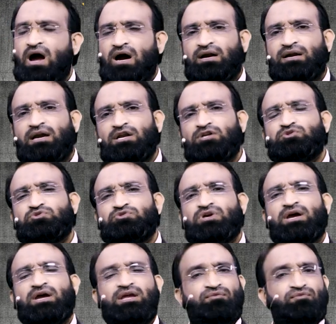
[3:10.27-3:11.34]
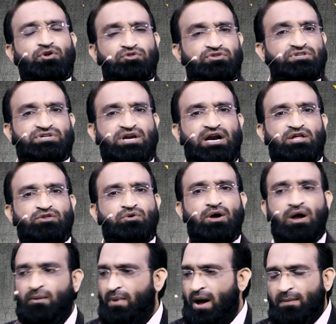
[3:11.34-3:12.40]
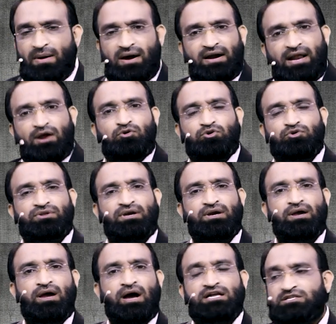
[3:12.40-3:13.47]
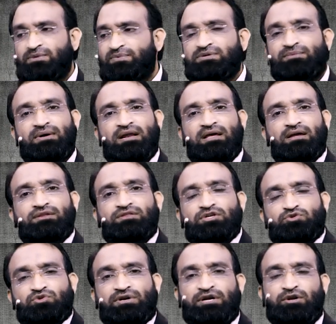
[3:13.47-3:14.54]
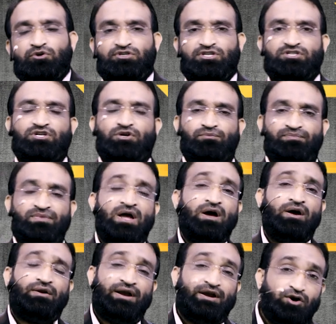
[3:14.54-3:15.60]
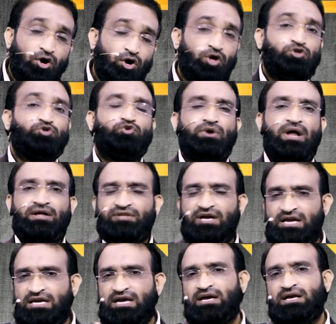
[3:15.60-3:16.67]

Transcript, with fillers: అక్కడికి వెళ్ళి చూస్తే ఎవరూ తీసుకెళ్ళలేదు పాప అక్కడే ఉంటుంది అని చెప్పేసి మళ్ళీ తీసుకుని ఇంటికి వచ్చేస్తాడు రెండో రోజు కూడా అదే